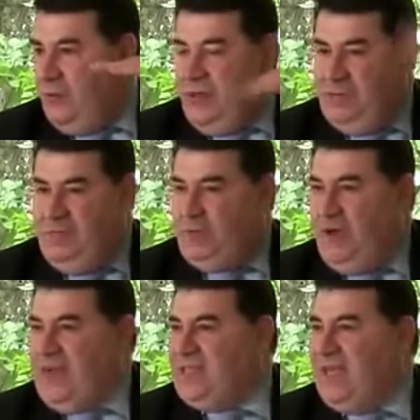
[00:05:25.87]
y después lo
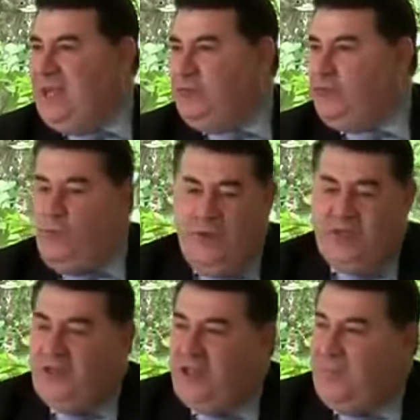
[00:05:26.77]
gastan ellos, como
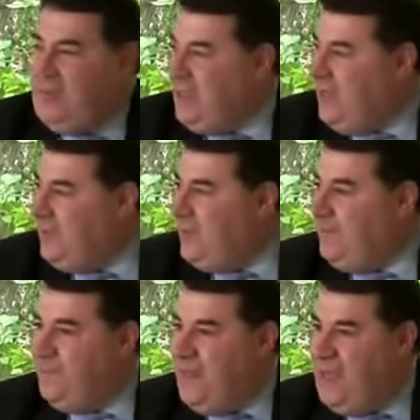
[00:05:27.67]
ellos entienden pertinente.
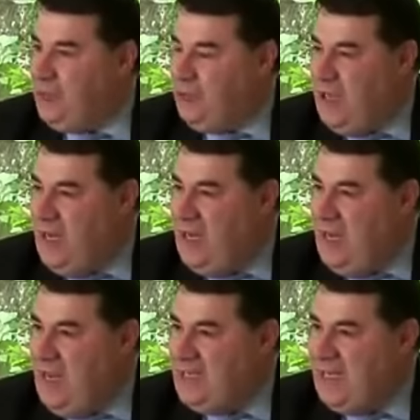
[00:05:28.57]
Eso
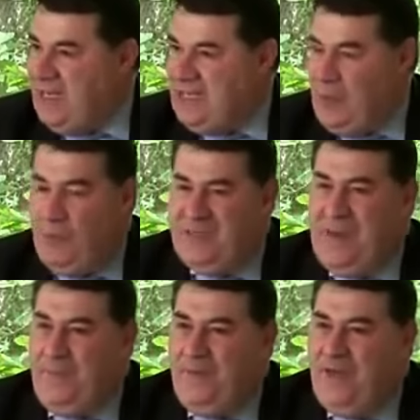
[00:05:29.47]
es el, Estado.
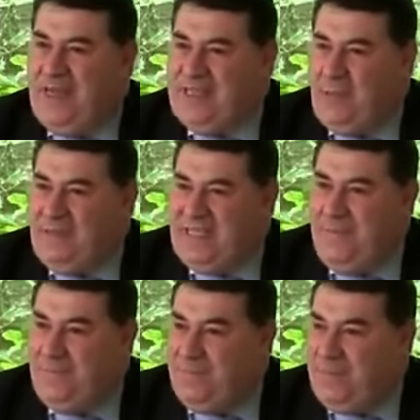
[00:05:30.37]
Siempre fue el Estado
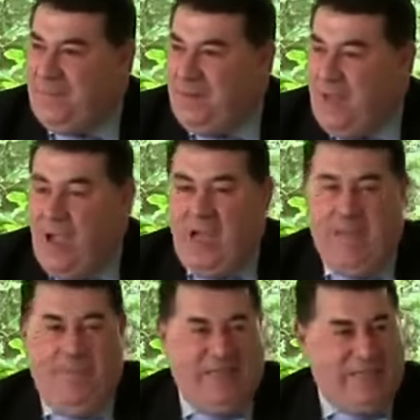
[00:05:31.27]
así.
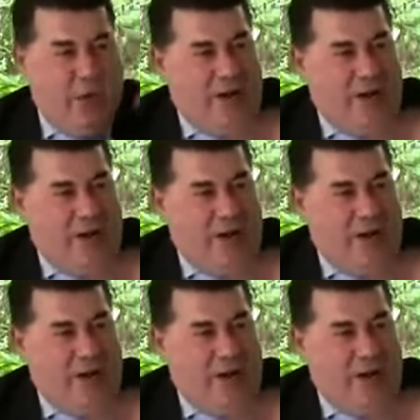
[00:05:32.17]
¿Qué pasa? Que